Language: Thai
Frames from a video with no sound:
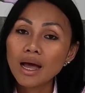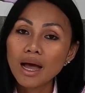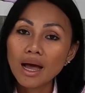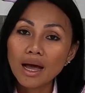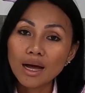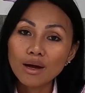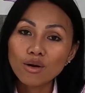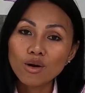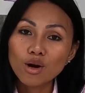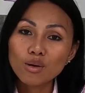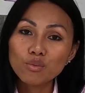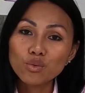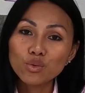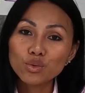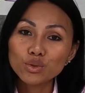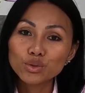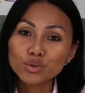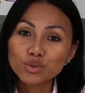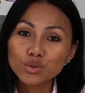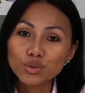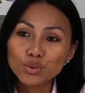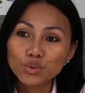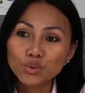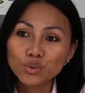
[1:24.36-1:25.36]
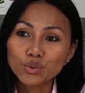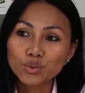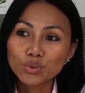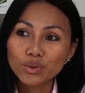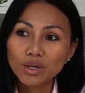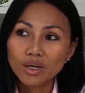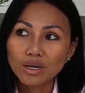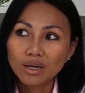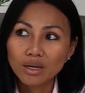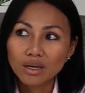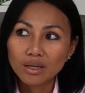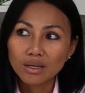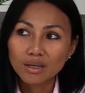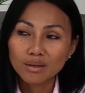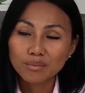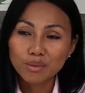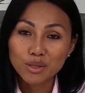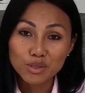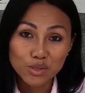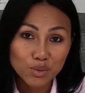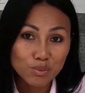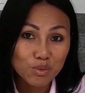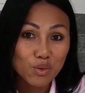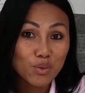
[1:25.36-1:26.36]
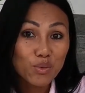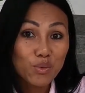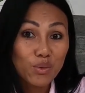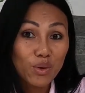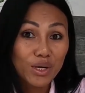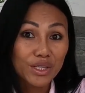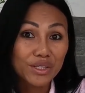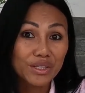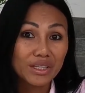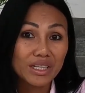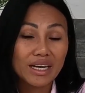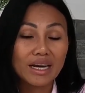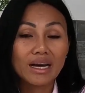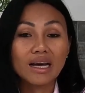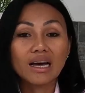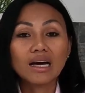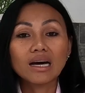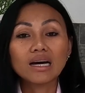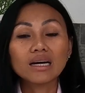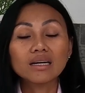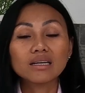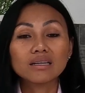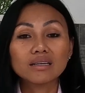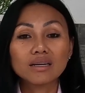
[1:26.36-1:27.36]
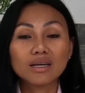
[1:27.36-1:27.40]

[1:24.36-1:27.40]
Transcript: หาข้อมูลอยู่พอสมควรนะคะ